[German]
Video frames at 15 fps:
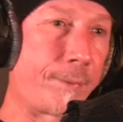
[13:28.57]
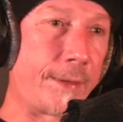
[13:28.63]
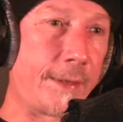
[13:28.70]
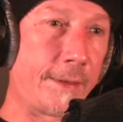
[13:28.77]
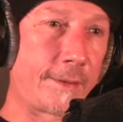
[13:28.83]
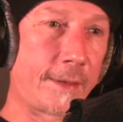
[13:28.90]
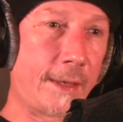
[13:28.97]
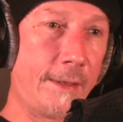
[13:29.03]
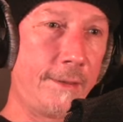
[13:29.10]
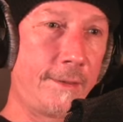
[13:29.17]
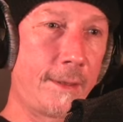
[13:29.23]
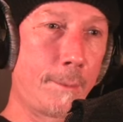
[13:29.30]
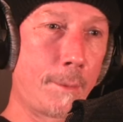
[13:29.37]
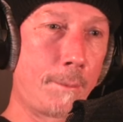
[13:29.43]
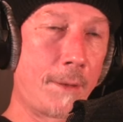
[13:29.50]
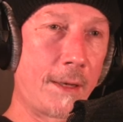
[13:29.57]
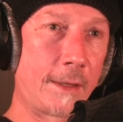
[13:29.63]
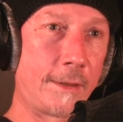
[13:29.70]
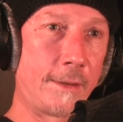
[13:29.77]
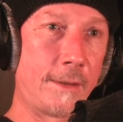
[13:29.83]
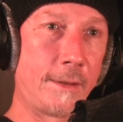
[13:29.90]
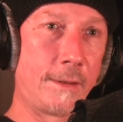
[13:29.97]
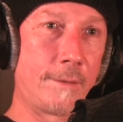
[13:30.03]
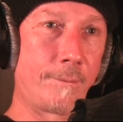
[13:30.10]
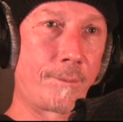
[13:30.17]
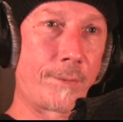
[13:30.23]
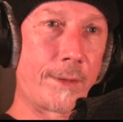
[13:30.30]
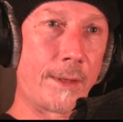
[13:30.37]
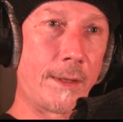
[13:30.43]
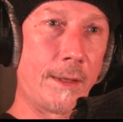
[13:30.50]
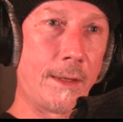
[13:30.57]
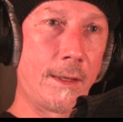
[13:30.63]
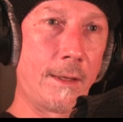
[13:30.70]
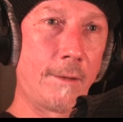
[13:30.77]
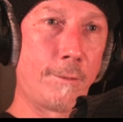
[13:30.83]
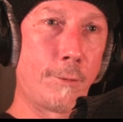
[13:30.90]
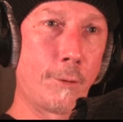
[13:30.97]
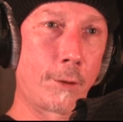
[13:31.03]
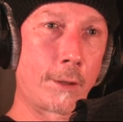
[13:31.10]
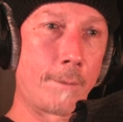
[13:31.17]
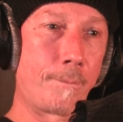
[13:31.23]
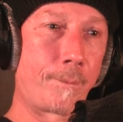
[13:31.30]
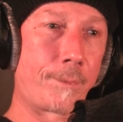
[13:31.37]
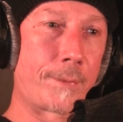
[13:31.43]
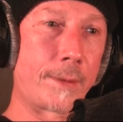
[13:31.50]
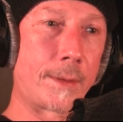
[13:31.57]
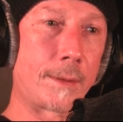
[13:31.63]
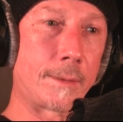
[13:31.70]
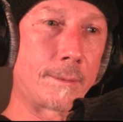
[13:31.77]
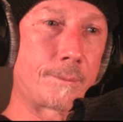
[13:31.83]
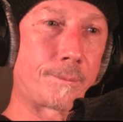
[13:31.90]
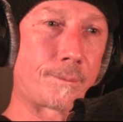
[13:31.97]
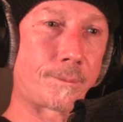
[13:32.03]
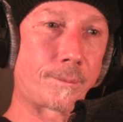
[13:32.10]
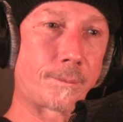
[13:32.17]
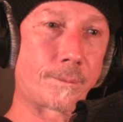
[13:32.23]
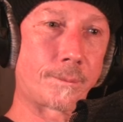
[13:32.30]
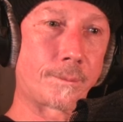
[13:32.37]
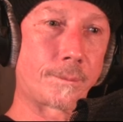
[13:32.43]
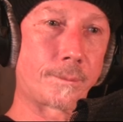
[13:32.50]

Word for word: Jetzt reicht sie aber mal richtig. Äh, Vorgrim... Bei meiner Axt!